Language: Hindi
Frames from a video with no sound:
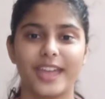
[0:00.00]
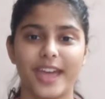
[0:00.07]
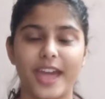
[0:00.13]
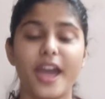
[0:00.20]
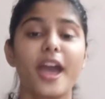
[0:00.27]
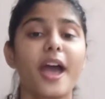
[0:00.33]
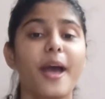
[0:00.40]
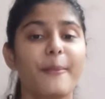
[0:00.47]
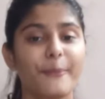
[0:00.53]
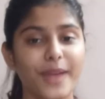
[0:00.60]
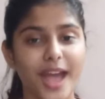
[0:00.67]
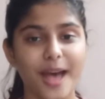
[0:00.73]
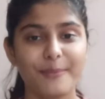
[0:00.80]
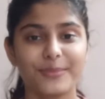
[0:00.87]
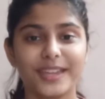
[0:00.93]
है
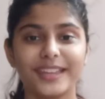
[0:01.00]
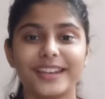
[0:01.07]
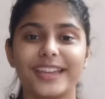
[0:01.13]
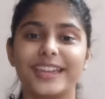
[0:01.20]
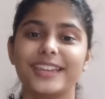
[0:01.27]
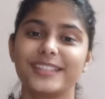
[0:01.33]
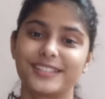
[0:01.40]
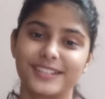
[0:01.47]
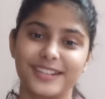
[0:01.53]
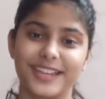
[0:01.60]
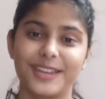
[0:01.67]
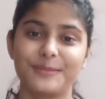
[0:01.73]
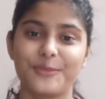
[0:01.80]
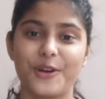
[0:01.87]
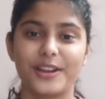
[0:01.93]
मैं आपकी नई हिस्ट्री
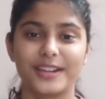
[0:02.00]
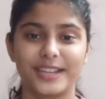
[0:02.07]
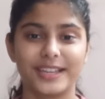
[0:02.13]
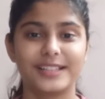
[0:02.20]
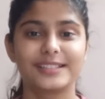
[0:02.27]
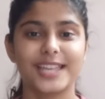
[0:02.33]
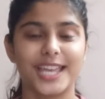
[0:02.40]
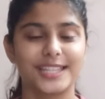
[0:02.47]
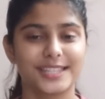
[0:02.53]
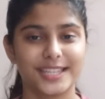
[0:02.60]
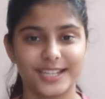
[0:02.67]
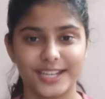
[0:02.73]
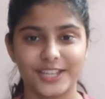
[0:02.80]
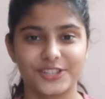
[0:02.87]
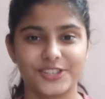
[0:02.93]
एंड पॉलिटिकल साइंस
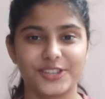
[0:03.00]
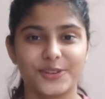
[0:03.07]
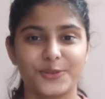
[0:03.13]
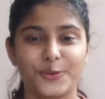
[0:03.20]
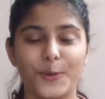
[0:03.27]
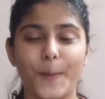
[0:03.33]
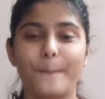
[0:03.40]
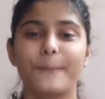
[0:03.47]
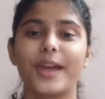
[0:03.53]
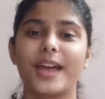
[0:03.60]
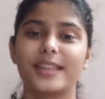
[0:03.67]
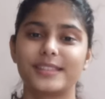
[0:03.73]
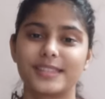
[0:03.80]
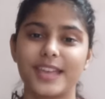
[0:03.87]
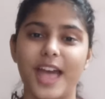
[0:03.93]
की टीचर हूँ मैं
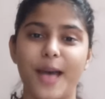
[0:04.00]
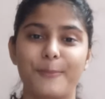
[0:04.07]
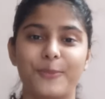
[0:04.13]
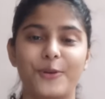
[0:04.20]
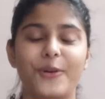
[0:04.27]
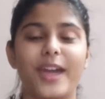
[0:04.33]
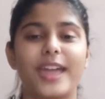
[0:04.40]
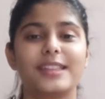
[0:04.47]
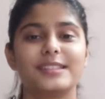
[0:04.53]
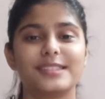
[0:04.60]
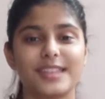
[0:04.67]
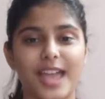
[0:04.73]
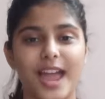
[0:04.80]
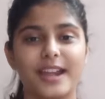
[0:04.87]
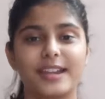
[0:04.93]
आज से आपको एन
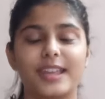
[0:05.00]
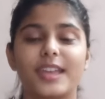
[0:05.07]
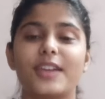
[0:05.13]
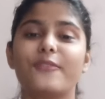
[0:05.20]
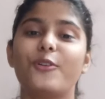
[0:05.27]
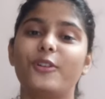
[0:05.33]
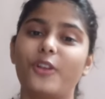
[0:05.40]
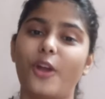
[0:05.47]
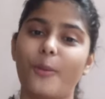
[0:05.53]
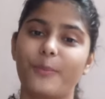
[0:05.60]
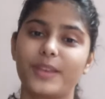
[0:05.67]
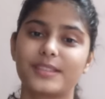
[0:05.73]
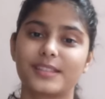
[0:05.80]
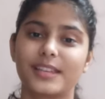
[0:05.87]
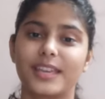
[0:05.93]
e के वो
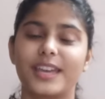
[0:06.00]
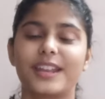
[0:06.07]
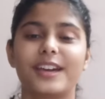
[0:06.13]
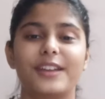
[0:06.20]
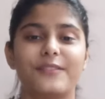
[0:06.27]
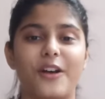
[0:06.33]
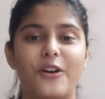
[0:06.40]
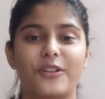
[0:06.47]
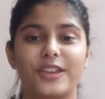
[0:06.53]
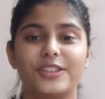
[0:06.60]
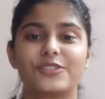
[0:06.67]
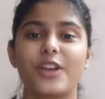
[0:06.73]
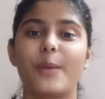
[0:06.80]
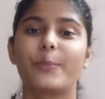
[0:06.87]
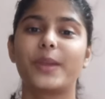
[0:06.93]
टॉपिक्स क्लियर करवाऊँगी
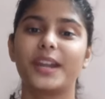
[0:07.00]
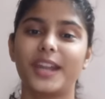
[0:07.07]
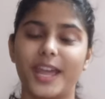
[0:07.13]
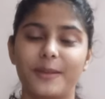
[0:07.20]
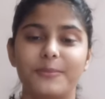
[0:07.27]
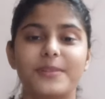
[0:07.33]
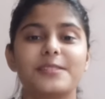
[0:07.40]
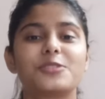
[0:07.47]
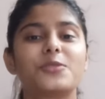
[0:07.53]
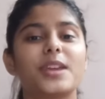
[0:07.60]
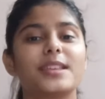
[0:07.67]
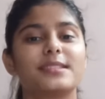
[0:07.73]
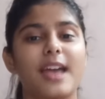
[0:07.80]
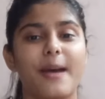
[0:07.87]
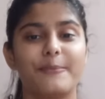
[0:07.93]
जो आपके टेन प्लस टू
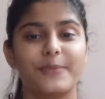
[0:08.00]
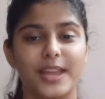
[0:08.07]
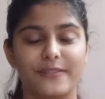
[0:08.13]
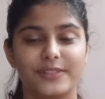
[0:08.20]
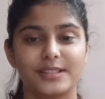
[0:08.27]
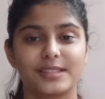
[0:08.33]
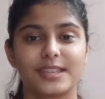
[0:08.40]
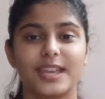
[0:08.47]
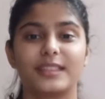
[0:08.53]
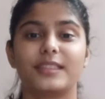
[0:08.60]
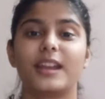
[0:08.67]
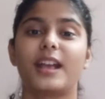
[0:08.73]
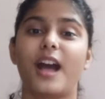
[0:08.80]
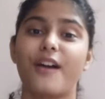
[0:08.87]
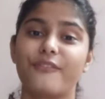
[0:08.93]
एग्ज़ाम लेवल्स के
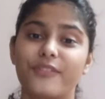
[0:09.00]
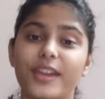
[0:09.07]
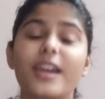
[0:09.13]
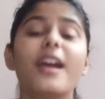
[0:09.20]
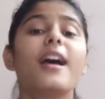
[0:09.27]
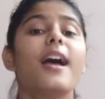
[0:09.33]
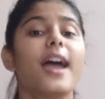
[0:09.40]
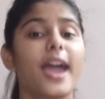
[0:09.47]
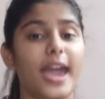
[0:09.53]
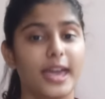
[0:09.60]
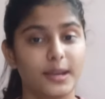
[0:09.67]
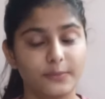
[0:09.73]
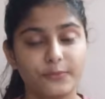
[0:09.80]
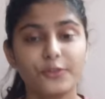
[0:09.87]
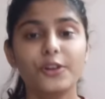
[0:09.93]
अंदर काफ़ी
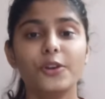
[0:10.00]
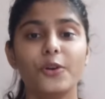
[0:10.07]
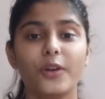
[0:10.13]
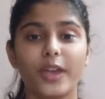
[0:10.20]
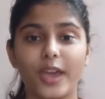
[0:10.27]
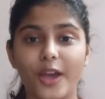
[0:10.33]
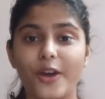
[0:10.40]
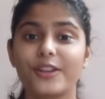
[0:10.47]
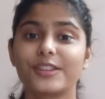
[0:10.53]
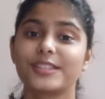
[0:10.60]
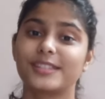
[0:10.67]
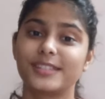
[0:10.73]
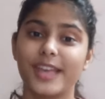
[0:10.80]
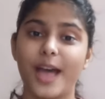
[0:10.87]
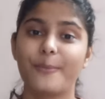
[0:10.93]
हेल्पफुल होंगे और
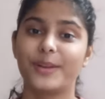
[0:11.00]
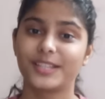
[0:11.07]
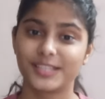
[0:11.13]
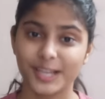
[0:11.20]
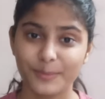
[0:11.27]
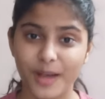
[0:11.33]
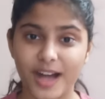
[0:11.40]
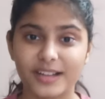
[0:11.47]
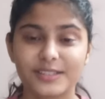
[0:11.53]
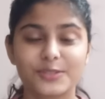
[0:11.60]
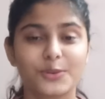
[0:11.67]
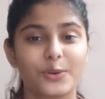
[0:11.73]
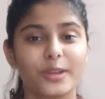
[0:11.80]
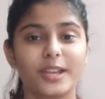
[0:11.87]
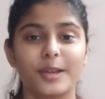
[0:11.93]
जिससे आप अच्छे मार्क्स
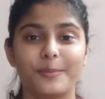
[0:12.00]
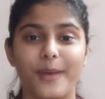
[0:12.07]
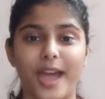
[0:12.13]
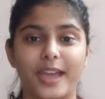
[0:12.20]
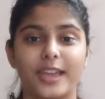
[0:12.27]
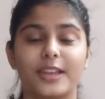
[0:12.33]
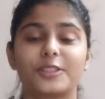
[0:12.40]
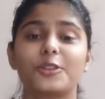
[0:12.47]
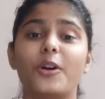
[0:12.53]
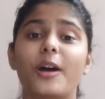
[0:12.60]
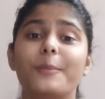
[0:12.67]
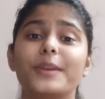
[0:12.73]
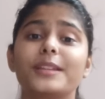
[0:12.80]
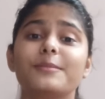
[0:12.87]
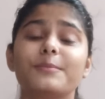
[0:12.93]
स्कोर कर पाएंगे तो
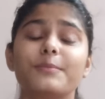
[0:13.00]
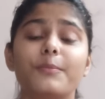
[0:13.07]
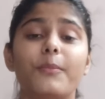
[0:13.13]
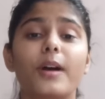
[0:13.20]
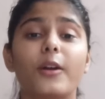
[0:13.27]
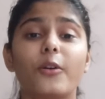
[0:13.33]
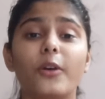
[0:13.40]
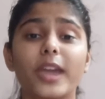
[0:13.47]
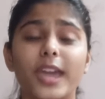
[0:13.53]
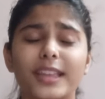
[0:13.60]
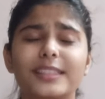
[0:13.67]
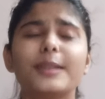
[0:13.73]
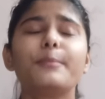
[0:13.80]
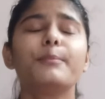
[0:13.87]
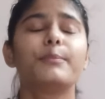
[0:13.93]
हम इनको
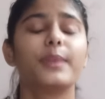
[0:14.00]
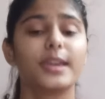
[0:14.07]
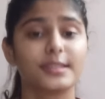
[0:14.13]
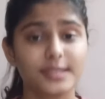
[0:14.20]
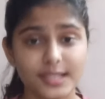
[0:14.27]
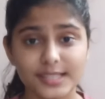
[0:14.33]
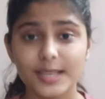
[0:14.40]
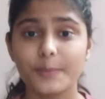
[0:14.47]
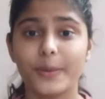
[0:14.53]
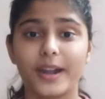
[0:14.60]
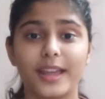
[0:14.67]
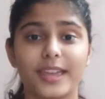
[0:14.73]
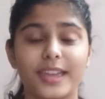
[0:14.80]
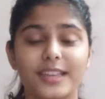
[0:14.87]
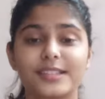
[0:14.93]
एकदम बेसिक से
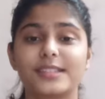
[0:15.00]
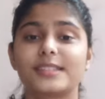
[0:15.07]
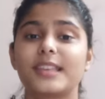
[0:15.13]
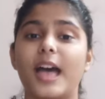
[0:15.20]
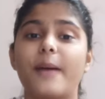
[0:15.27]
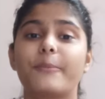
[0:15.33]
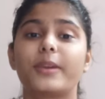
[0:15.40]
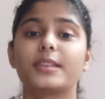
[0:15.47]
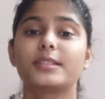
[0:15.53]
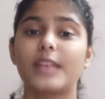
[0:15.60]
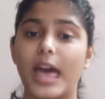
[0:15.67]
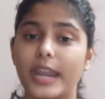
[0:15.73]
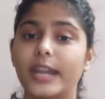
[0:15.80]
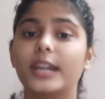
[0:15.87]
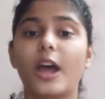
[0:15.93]
पढ़ेंगे जिससे आपके
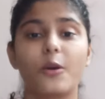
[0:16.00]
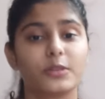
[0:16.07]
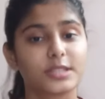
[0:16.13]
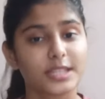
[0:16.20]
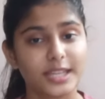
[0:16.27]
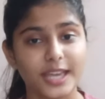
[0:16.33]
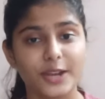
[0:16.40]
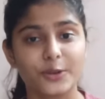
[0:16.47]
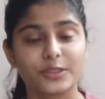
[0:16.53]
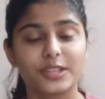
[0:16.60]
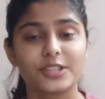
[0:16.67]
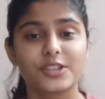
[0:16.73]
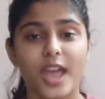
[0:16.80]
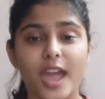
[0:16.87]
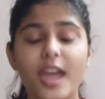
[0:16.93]
सारे डाउट्स क्लियर
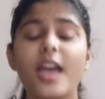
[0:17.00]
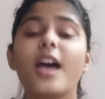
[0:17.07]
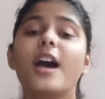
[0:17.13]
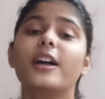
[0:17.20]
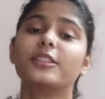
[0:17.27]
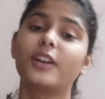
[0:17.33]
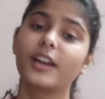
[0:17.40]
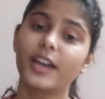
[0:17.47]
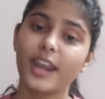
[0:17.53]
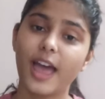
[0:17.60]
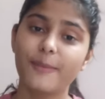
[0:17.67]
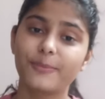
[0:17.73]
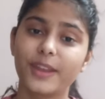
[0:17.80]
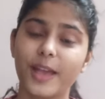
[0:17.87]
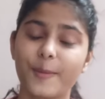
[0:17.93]
होते जाएँ तो अगर
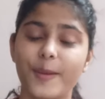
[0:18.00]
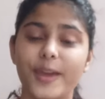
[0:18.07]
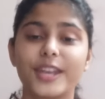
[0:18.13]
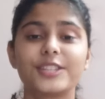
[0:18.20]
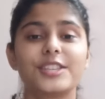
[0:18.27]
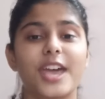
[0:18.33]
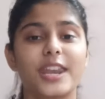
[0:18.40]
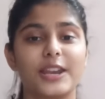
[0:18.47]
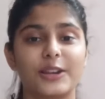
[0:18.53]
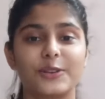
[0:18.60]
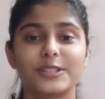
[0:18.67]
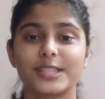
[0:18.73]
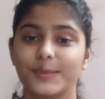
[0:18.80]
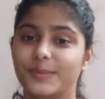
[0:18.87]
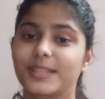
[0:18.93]
आपने हमारे चैनल
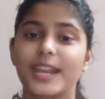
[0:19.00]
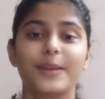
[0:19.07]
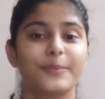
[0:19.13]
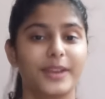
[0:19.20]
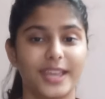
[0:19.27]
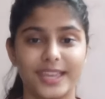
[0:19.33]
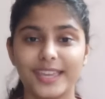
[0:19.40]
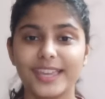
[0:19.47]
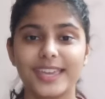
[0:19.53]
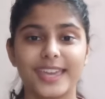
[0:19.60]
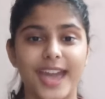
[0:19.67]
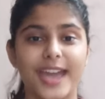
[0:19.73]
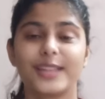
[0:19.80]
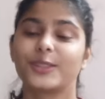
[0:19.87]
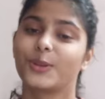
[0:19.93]
को सब्सक्राइब नहीं
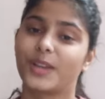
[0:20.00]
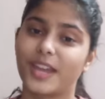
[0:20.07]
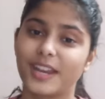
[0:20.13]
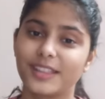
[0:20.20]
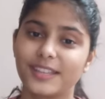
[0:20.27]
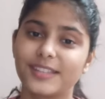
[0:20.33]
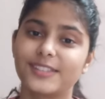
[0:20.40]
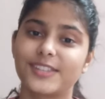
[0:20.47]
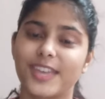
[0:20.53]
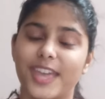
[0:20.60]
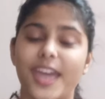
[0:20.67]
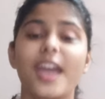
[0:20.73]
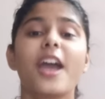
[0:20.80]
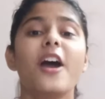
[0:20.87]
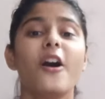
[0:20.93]
किया है तो कर
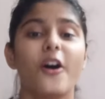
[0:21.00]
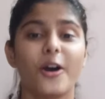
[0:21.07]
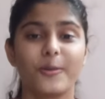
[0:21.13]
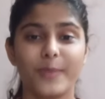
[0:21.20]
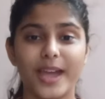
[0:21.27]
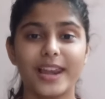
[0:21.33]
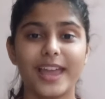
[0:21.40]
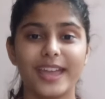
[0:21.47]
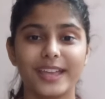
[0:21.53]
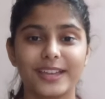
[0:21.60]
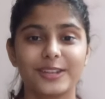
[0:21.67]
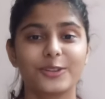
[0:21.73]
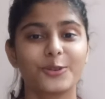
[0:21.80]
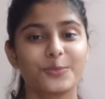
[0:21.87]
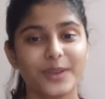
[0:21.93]
दीजिए और बेल
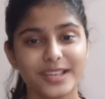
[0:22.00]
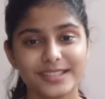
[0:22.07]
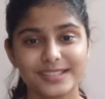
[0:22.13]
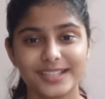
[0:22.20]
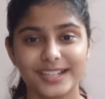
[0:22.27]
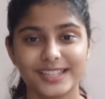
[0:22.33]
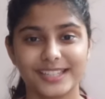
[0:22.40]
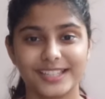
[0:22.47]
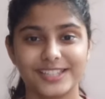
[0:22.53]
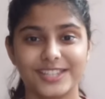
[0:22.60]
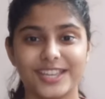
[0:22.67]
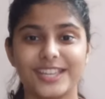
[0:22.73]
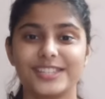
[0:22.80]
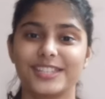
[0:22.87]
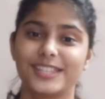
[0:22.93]
आइकन को प्रेस कर
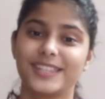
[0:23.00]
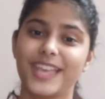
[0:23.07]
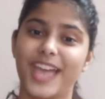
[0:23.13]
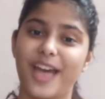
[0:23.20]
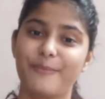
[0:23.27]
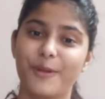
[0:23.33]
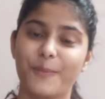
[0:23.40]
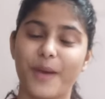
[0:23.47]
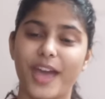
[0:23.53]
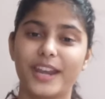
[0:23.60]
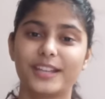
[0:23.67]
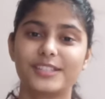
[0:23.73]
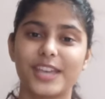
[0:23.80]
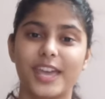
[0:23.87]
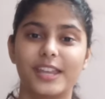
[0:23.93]
दीजिए जिससे आप
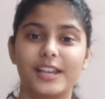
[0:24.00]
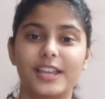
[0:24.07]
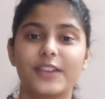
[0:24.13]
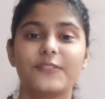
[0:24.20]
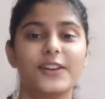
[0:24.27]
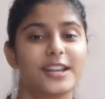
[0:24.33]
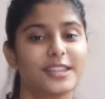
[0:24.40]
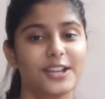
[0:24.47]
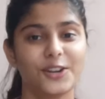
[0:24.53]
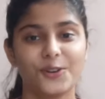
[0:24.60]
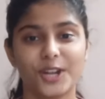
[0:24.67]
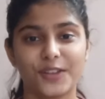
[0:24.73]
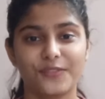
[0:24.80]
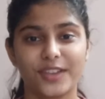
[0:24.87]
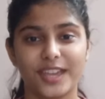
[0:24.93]
हमारे चैनल के फर्दर
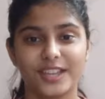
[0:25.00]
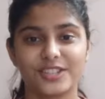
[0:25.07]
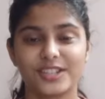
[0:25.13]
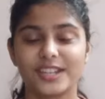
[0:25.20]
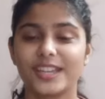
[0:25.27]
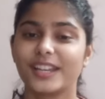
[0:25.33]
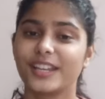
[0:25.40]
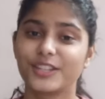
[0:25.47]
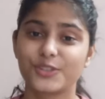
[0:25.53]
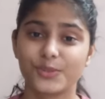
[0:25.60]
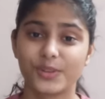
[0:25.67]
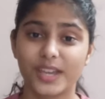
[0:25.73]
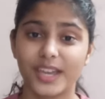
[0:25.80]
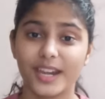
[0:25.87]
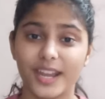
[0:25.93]
नोटिफिकेशन के लिए
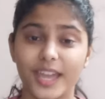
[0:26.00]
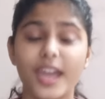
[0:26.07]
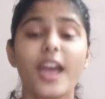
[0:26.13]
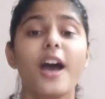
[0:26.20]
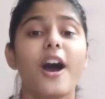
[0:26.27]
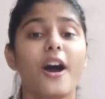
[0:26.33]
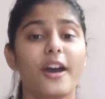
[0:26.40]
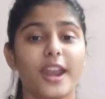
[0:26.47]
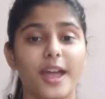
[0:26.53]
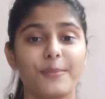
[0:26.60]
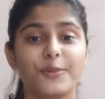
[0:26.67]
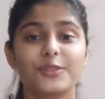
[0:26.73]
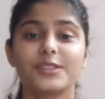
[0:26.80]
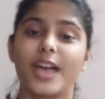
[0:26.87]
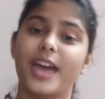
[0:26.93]
चुके नहीं और
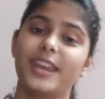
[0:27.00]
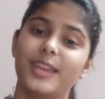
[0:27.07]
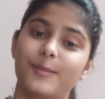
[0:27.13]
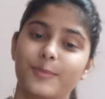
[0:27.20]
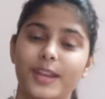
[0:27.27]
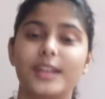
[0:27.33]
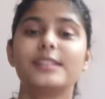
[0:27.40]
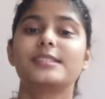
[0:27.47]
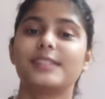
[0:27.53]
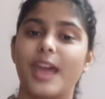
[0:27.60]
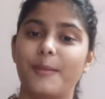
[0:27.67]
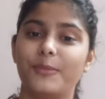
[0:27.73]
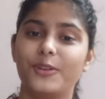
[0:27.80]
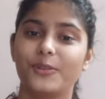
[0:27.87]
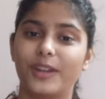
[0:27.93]
आपको सारी अपडेट्स
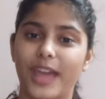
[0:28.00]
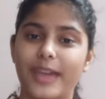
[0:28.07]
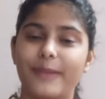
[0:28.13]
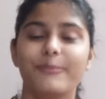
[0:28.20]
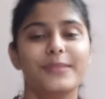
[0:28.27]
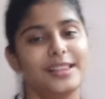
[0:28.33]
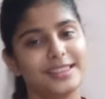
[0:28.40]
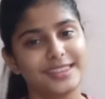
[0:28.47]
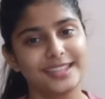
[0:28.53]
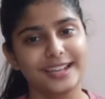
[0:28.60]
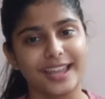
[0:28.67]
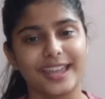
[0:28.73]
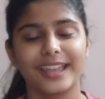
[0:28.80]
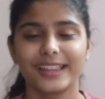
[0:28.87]
टाइम टू टाइम मिलती रहें